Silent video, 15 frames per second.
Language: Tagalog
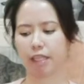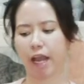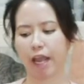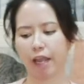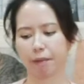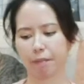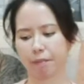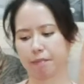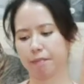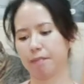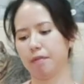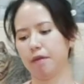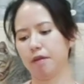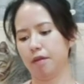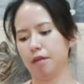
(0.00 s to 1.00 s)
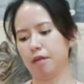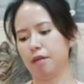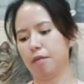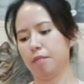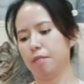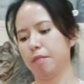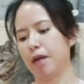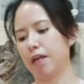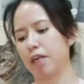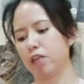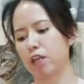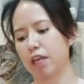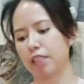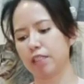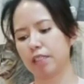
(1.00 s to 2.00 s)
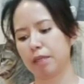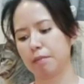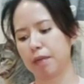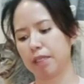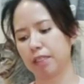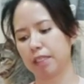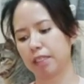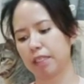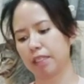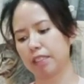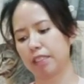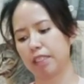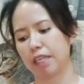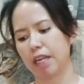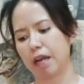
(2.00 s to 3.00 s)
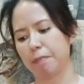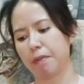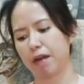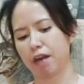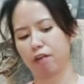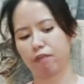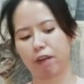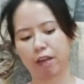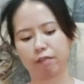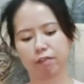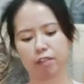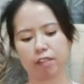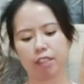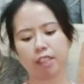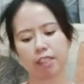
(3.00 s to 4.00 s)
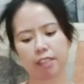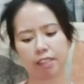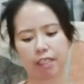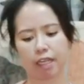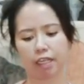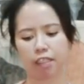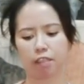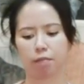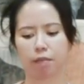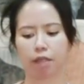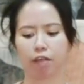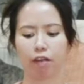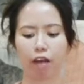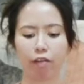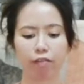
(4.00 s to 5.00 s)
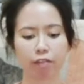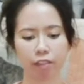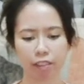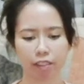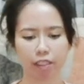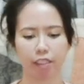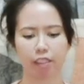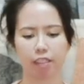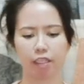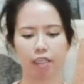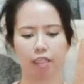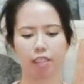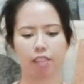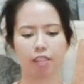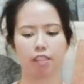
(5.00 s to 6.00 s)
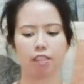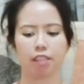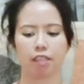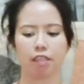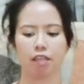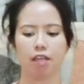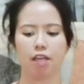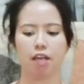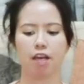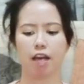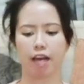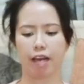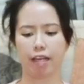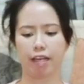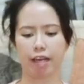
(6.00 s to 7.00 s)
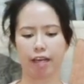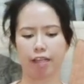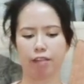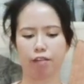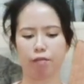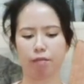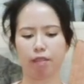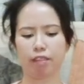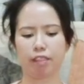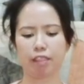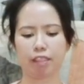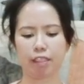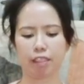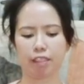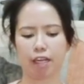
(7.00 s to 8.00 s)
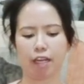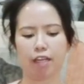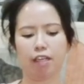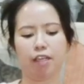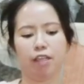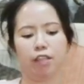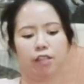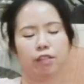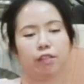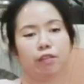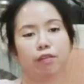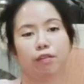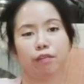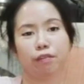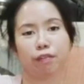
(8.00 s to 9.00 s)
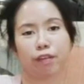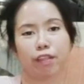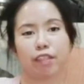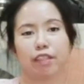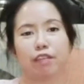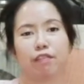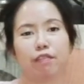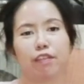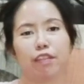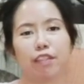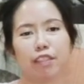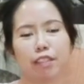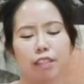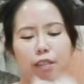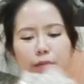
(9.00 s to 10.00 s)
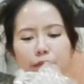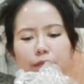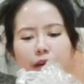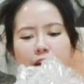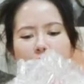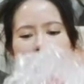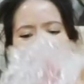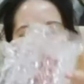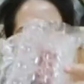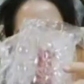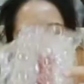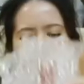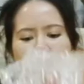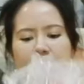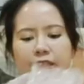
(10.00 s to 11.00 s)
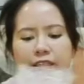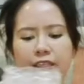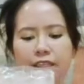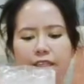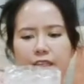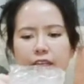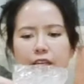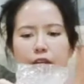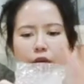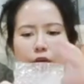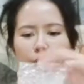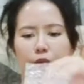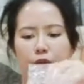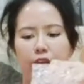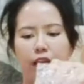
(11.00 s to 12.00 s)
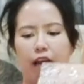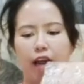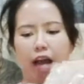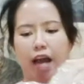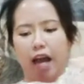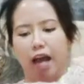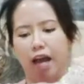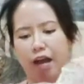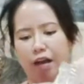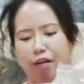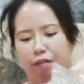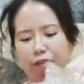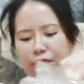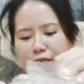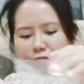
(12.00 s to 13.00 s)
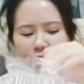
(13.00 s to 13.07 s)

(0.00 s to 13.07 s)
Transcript: time. Parang estimated kasi nila parang 5 to 6 days, pero after 3 days, ayan, dumating na siya. So, for the first box, we have